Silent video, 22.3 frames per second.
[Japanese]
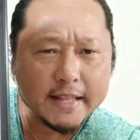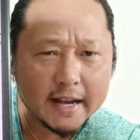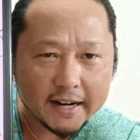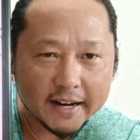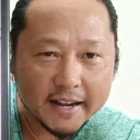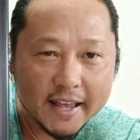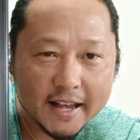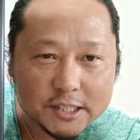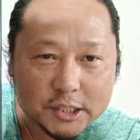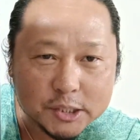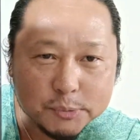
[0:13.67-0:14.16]
なんか
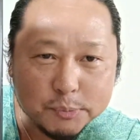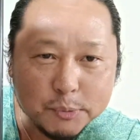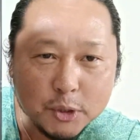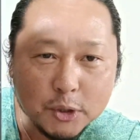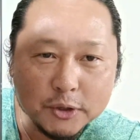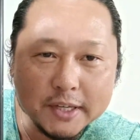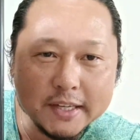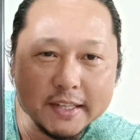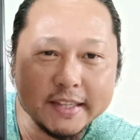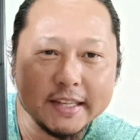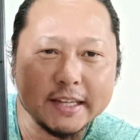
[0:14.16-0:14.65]
休み
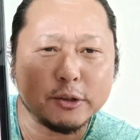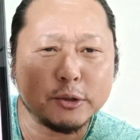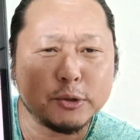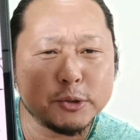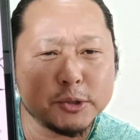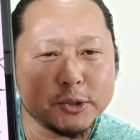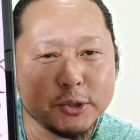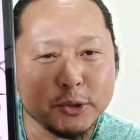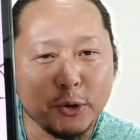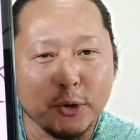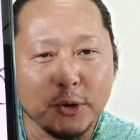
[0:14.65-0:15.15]
の日にく
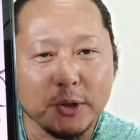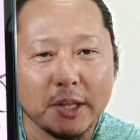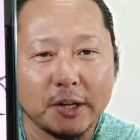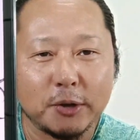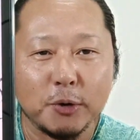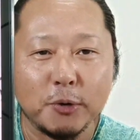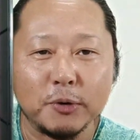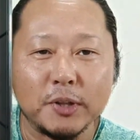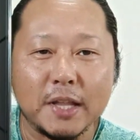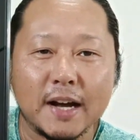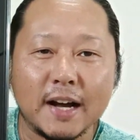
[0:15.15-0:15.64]
つろいでる
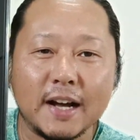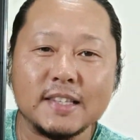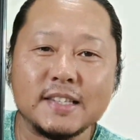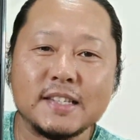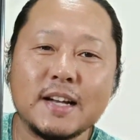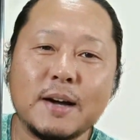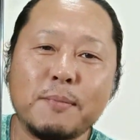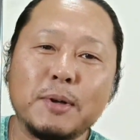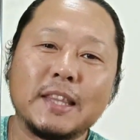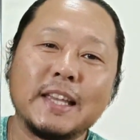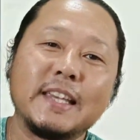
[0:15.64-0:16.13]
ような感
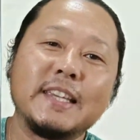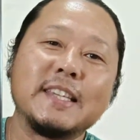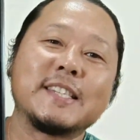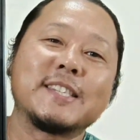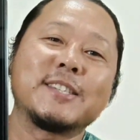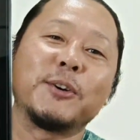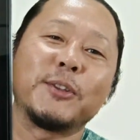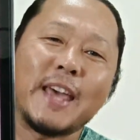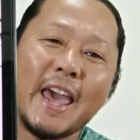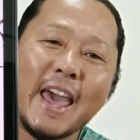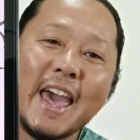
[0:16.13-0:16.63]
じがまたいいで
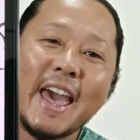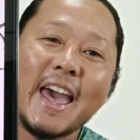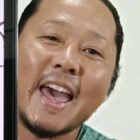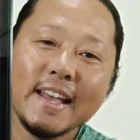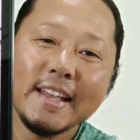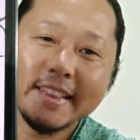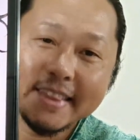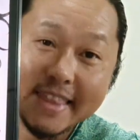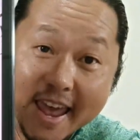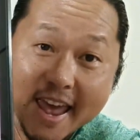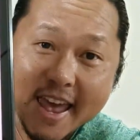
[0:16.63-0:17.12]
すよね。
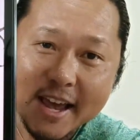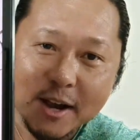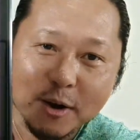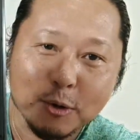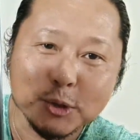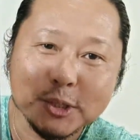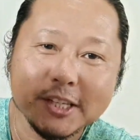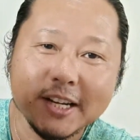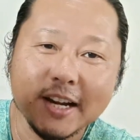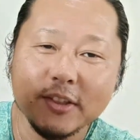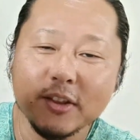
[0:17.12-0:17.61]
で、
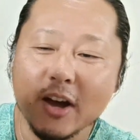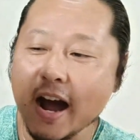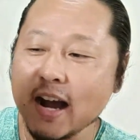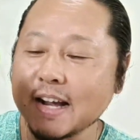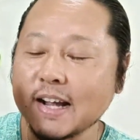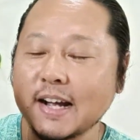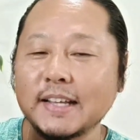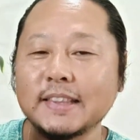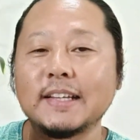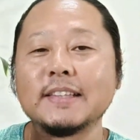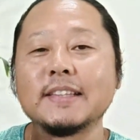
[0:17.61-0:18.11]
こちらの
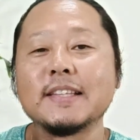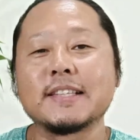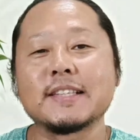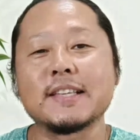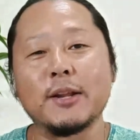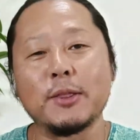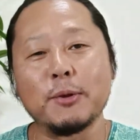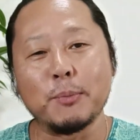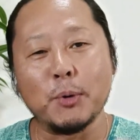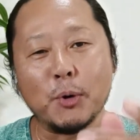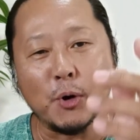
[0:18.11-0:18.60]
発巻なんですけ
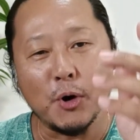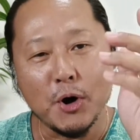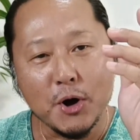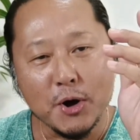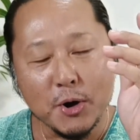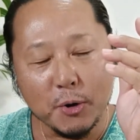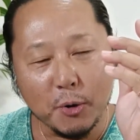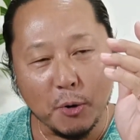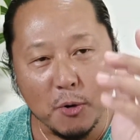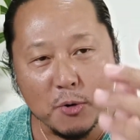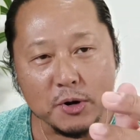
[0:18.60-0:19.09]
れども、
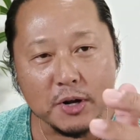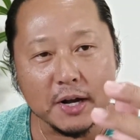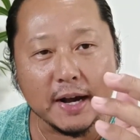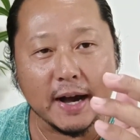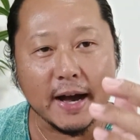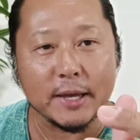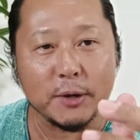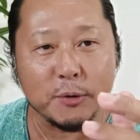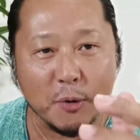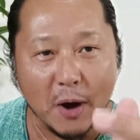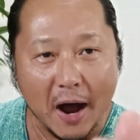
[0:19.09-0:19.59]
今
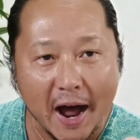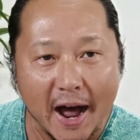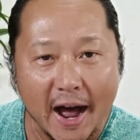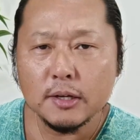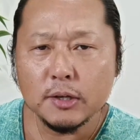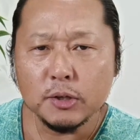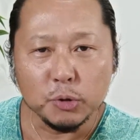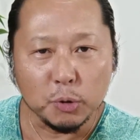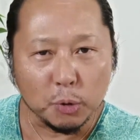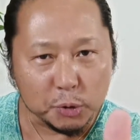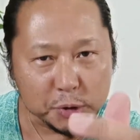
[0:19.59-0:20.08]
回は
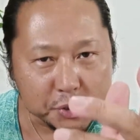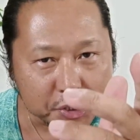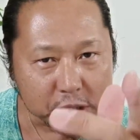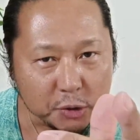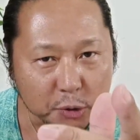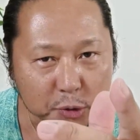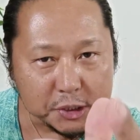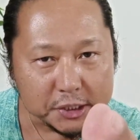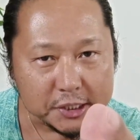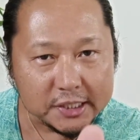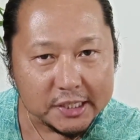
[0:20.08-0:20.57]

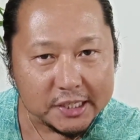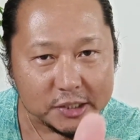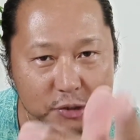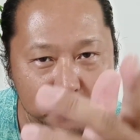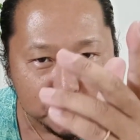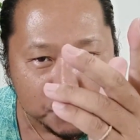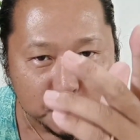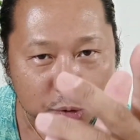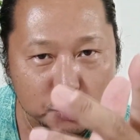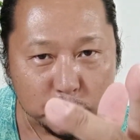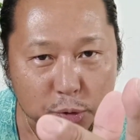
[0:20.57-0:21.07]
後々
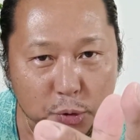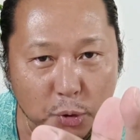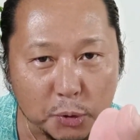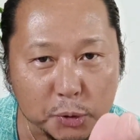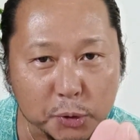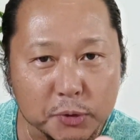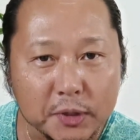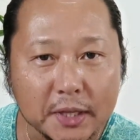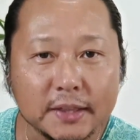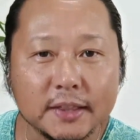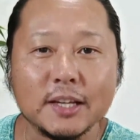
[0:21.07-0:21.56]
に重要
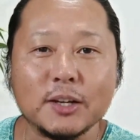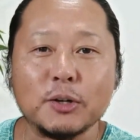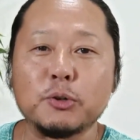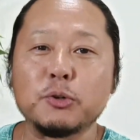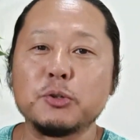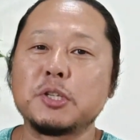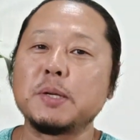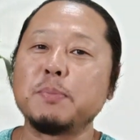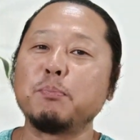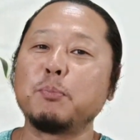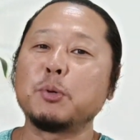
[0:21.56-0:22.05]
となってく
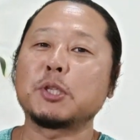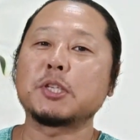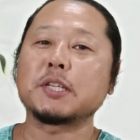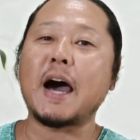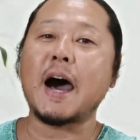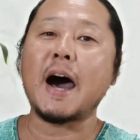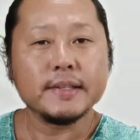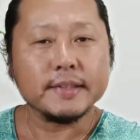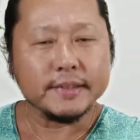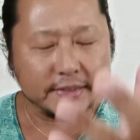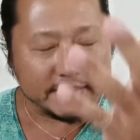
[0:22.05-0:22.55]
る人物
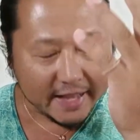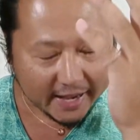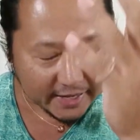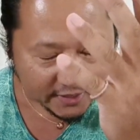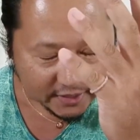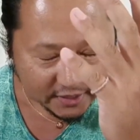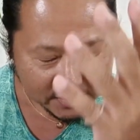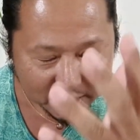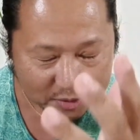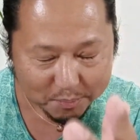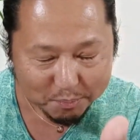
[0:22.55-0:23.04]
が
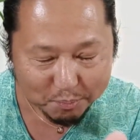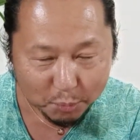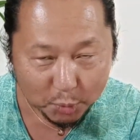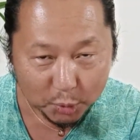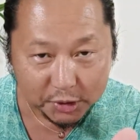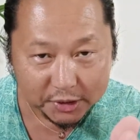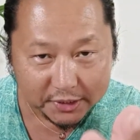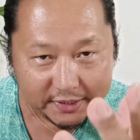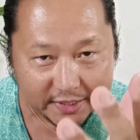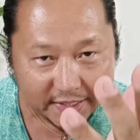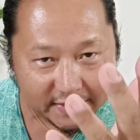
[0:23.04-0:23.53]
何人
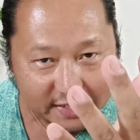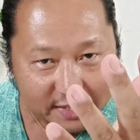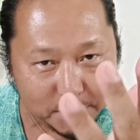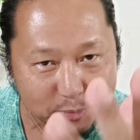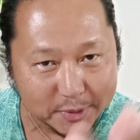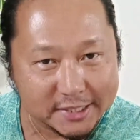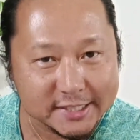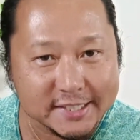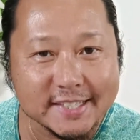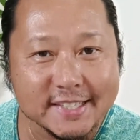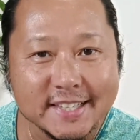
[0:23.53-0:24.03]
も出てき
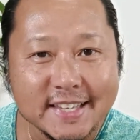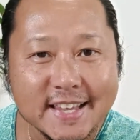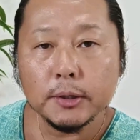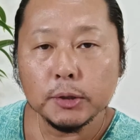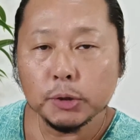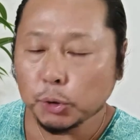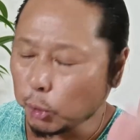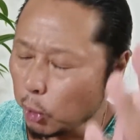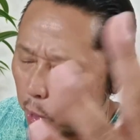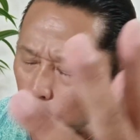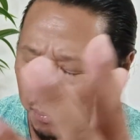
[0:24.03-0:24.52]
ます。
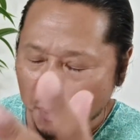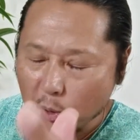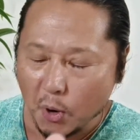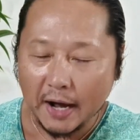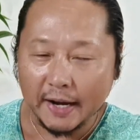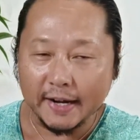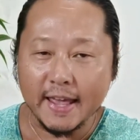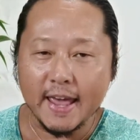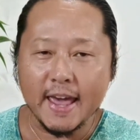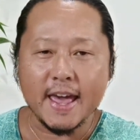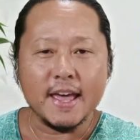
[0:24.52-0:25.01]
とも
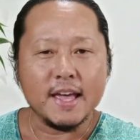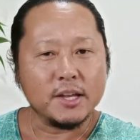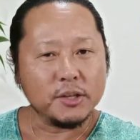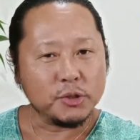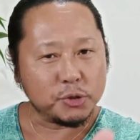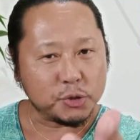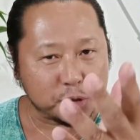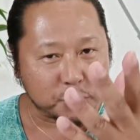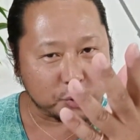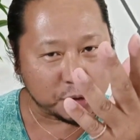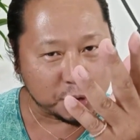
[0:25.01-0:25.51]
あれ、
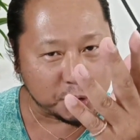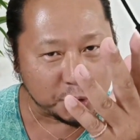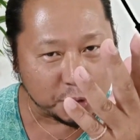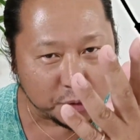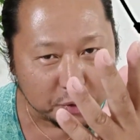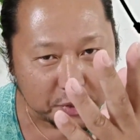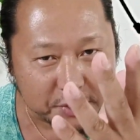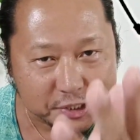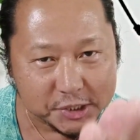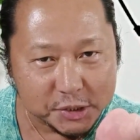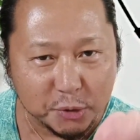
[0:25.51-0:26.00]

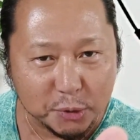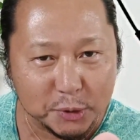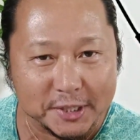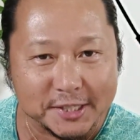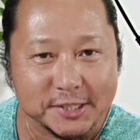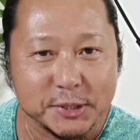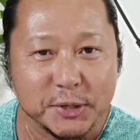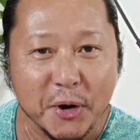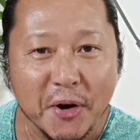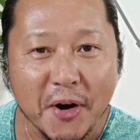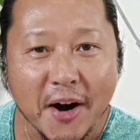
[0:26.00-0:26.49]
中一郎で
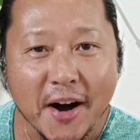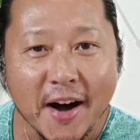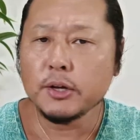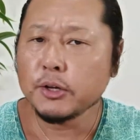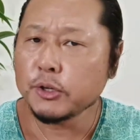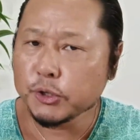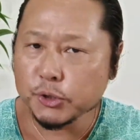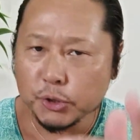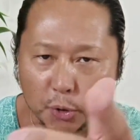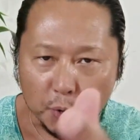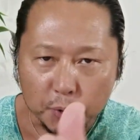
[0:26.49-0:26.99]
すよ。
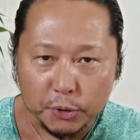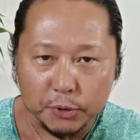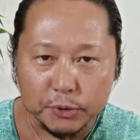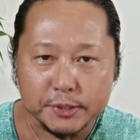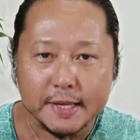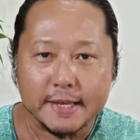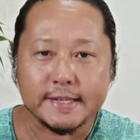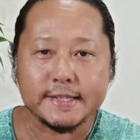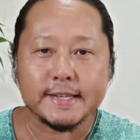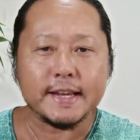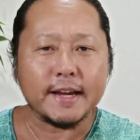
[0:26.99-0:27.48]
昇竜
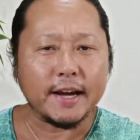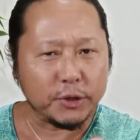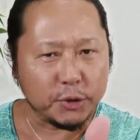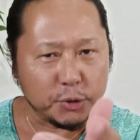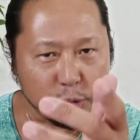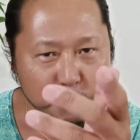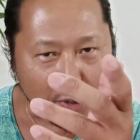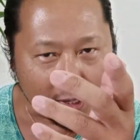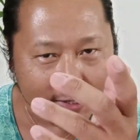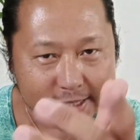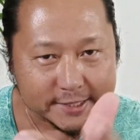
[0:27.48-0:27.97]
先生が
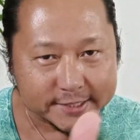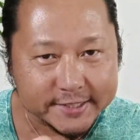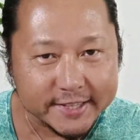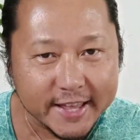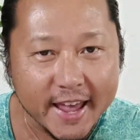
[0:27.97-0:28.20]
言うわけです